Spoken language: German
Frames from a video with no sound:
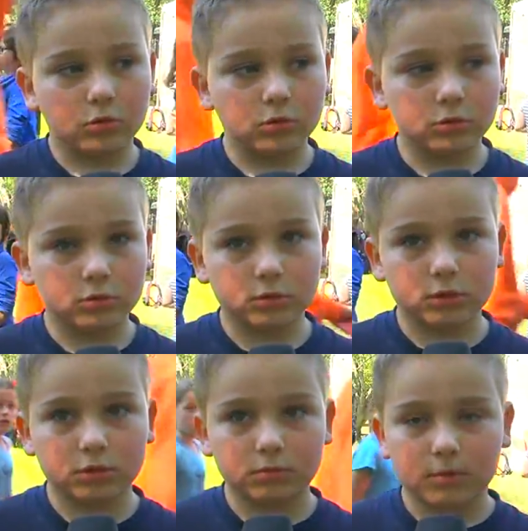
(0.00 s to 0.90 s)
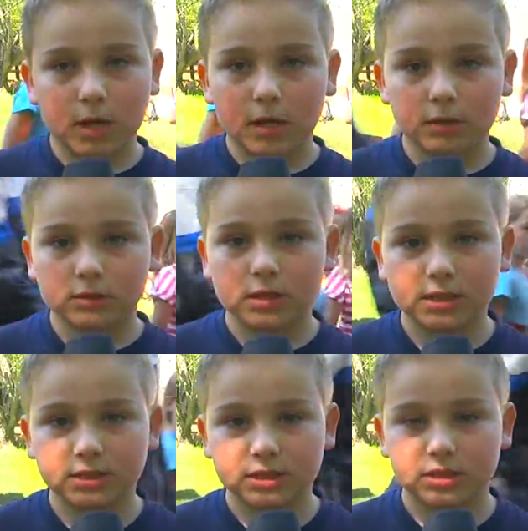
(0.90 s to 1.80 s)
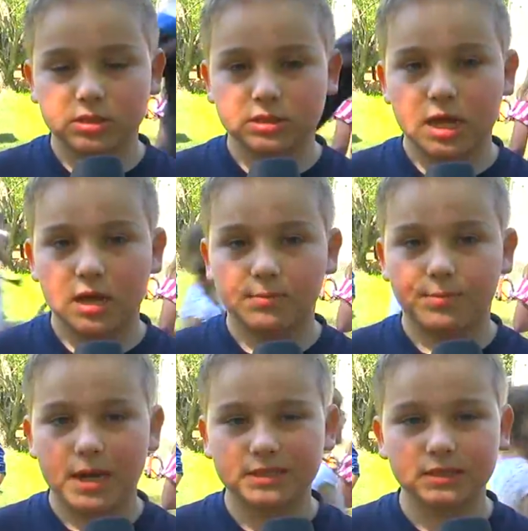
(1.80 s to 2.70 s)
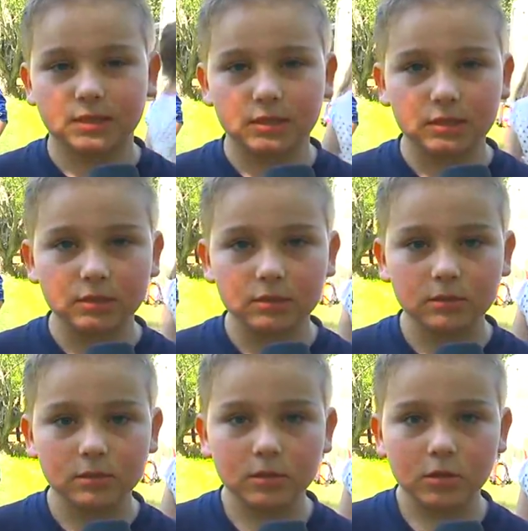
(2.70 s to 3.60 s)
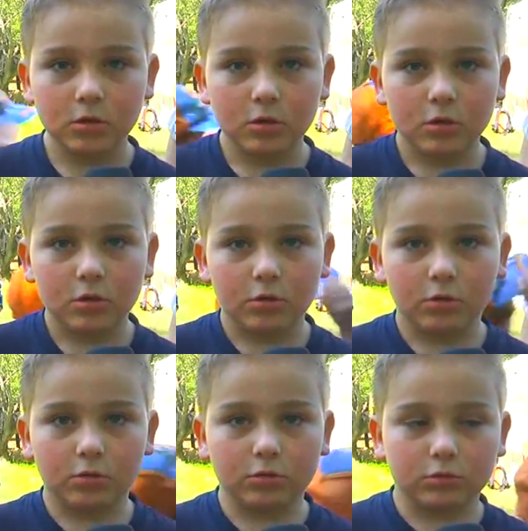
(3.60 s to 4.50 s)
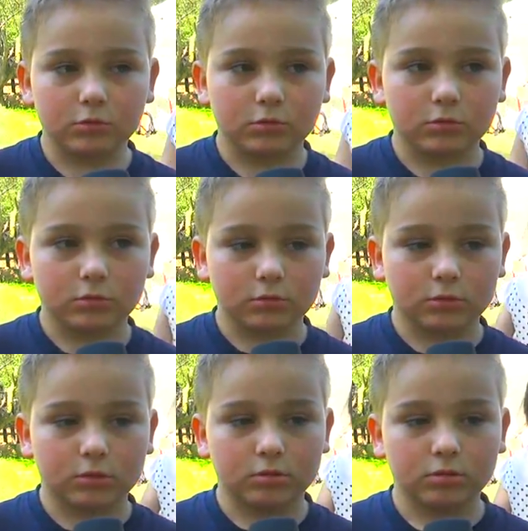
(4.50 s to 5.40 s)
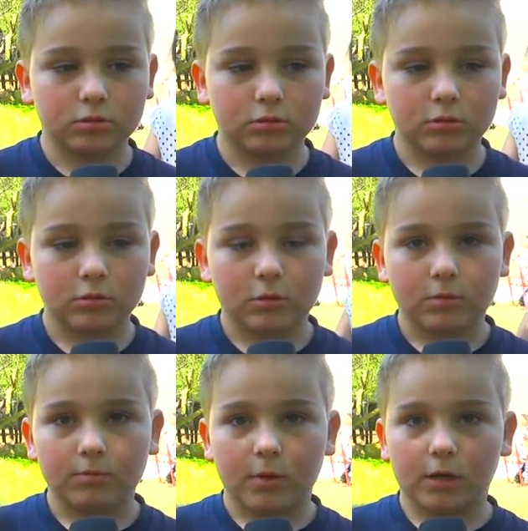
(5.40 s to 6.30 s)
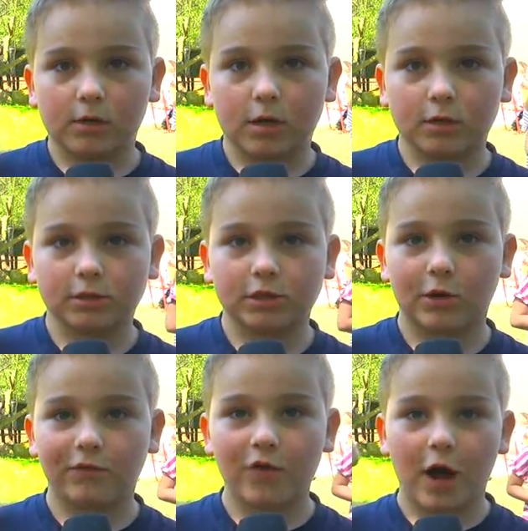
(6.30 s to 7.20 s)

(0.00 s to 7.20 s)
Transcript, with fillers: Und man kann sich hier Sachen basteln und man kann sich auch